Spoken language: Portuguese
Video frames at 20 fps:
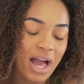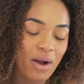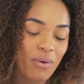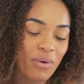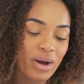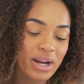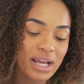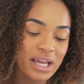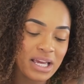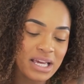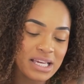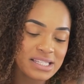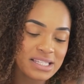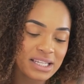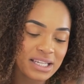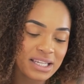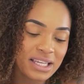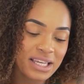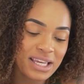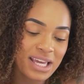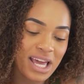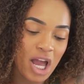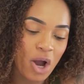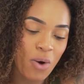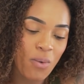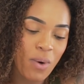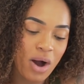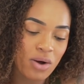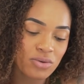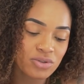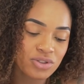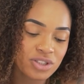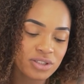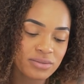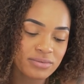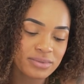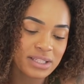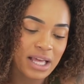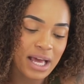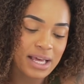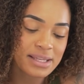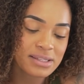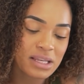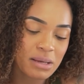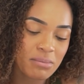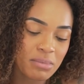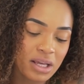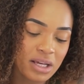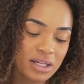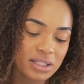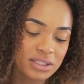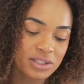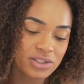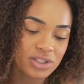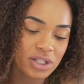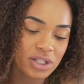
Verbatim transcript: Agora, esse aqui é o auge da assembleana,